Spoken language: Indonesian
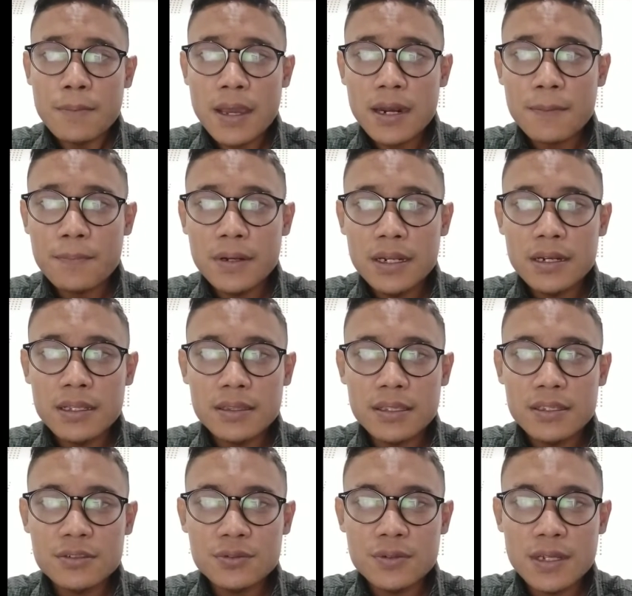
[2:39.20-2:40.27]
Para
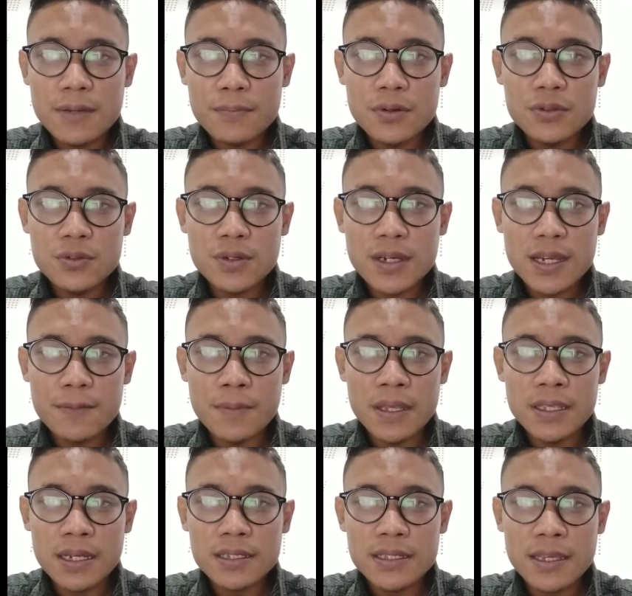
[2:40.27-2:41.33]
peneliti sudah menunjukkan
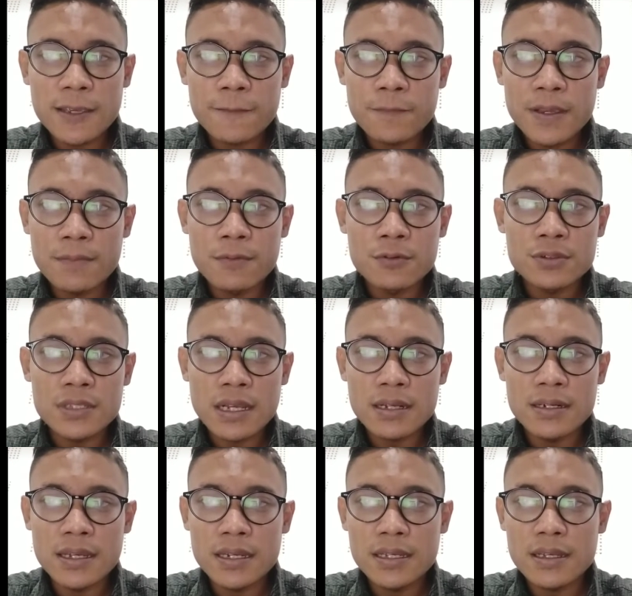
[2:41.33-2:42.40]
banyaknya efek
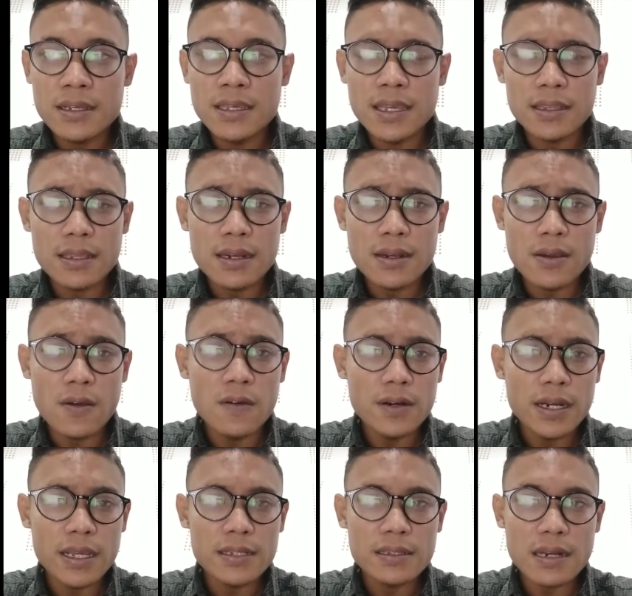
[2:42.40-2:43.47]
merusak dari kegiatan
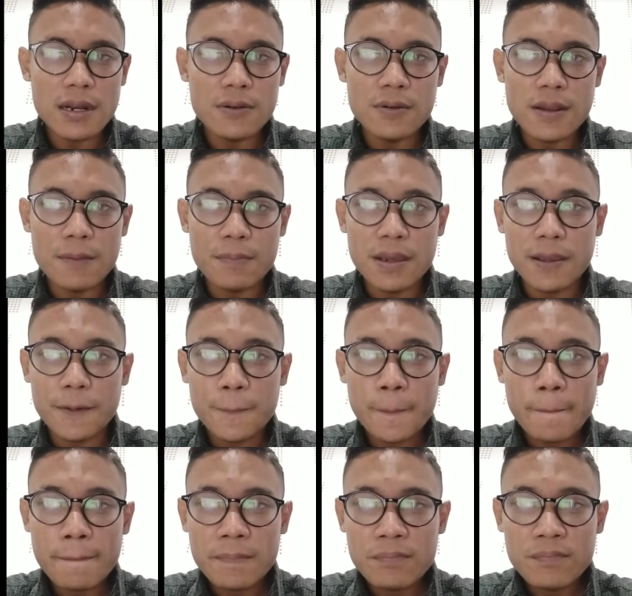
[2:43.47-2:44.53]
online terlalu lama.
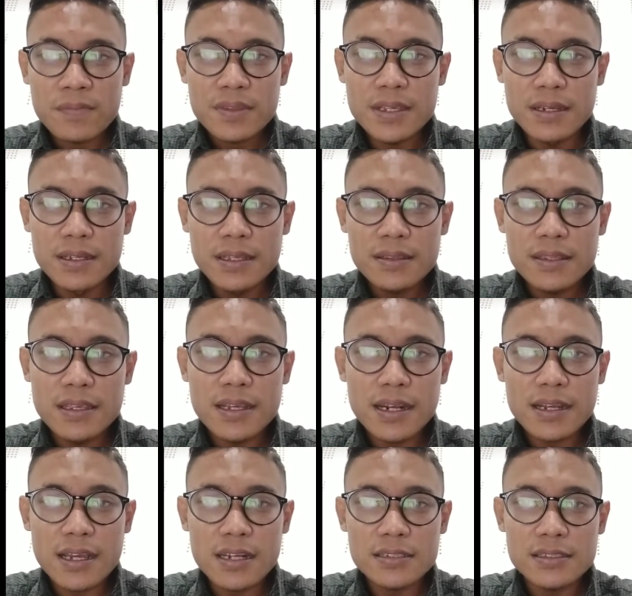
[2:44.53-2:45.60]
Jadi
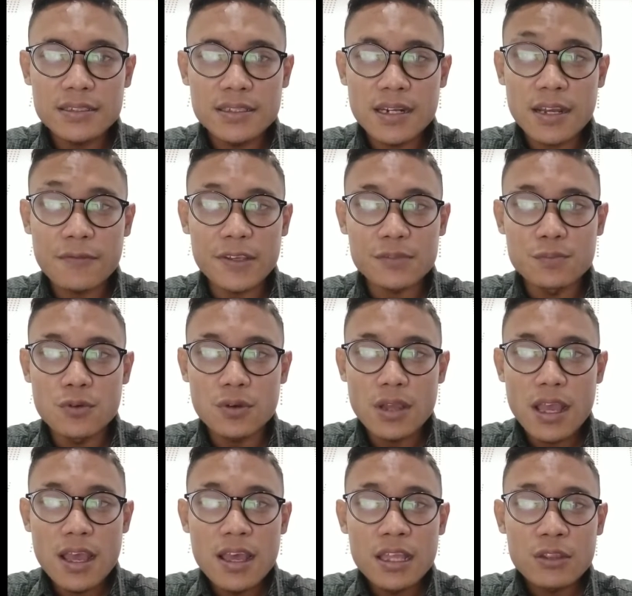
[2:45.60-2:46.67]
tinggalkan sejenak
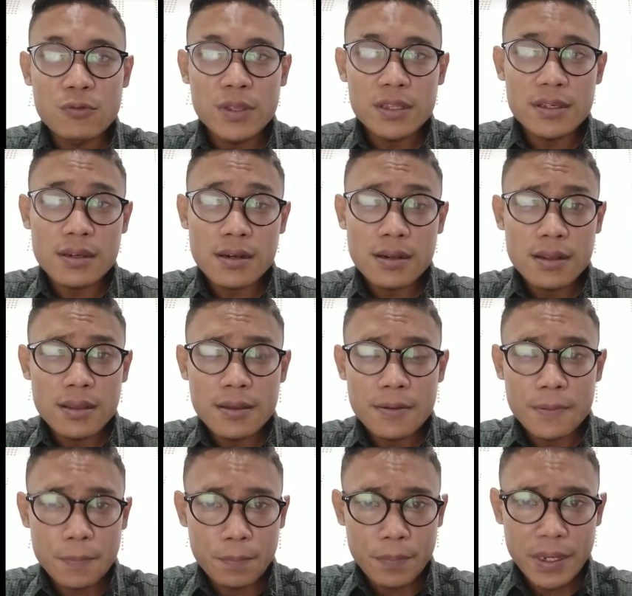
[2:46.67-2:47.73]
Facebook, Twitter,
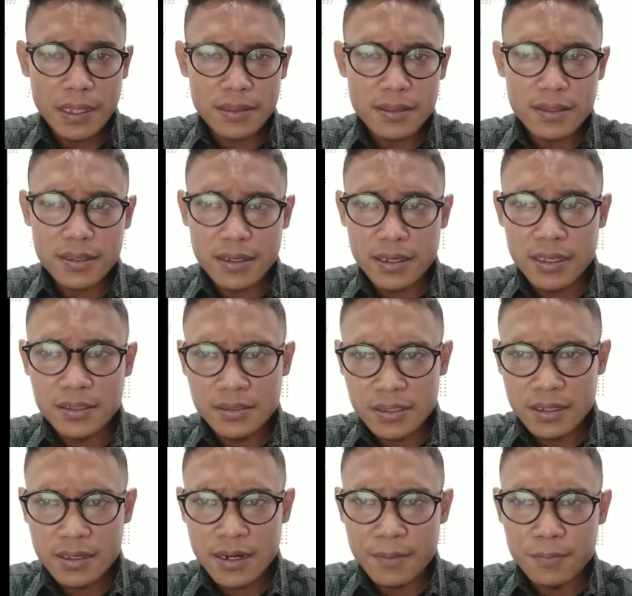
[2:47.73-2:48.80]
Pet,
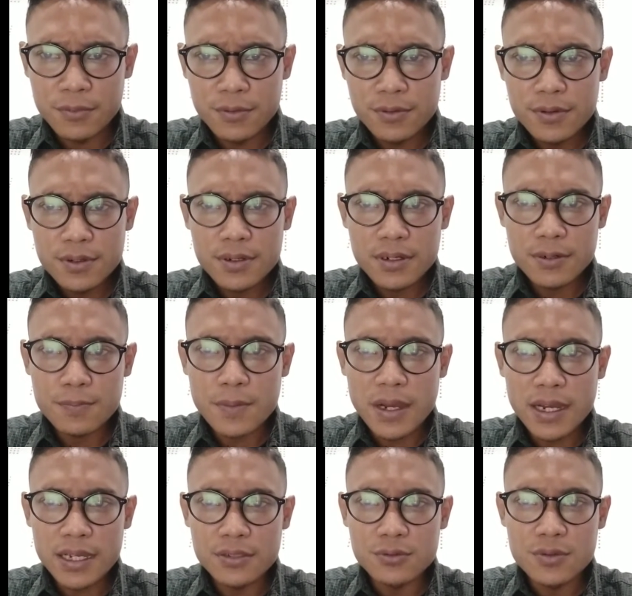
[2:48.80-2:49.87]
Instagrammu,
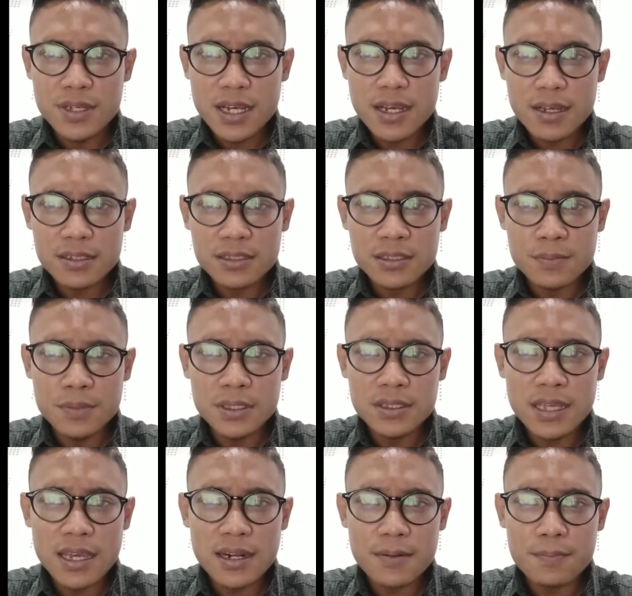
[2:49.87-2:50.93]
lupakan juga
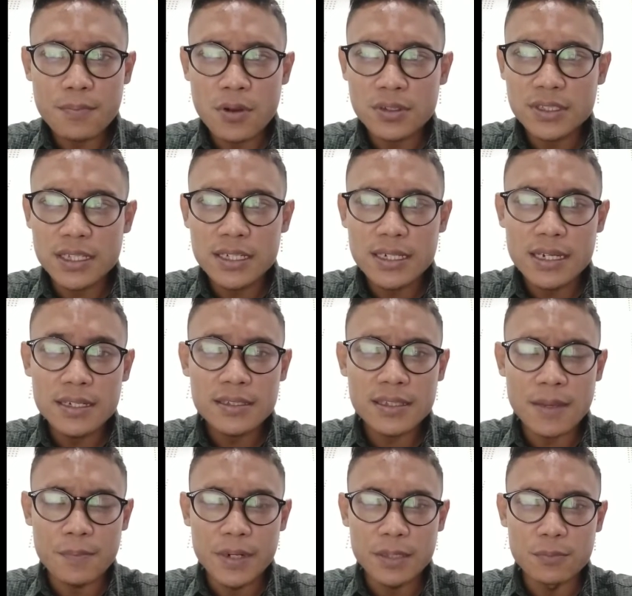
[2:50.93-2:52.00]
sebentar ponsel
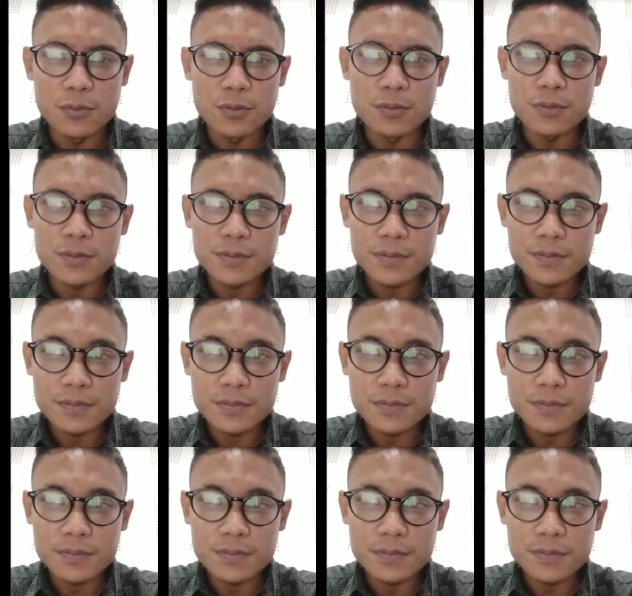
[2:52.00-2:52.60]
dan tabletmu.